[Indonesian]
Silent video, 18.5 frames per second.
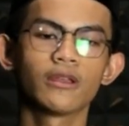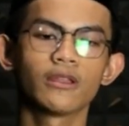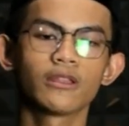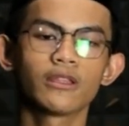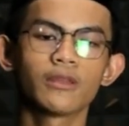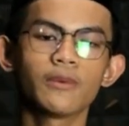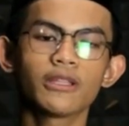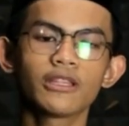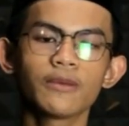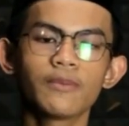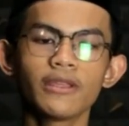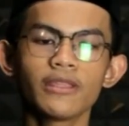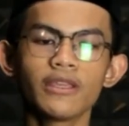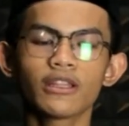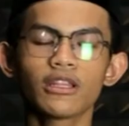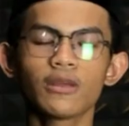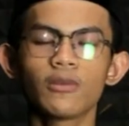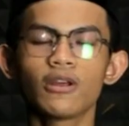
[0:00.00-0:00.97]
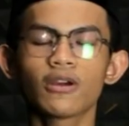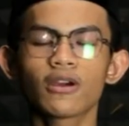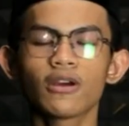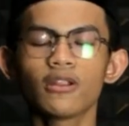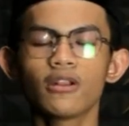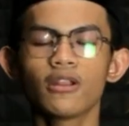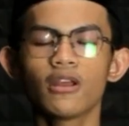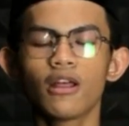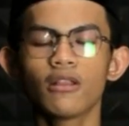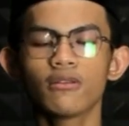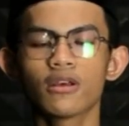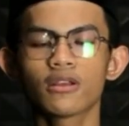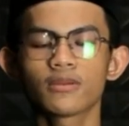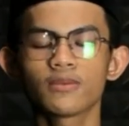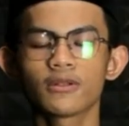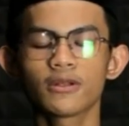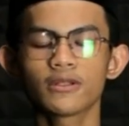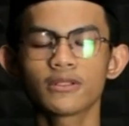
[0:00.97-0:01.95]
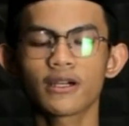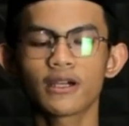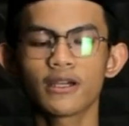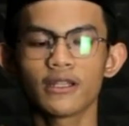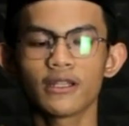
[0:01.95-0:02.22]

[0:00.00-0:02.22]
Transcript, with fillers: Teman-teman yang dimuliakan oleh Allah SWT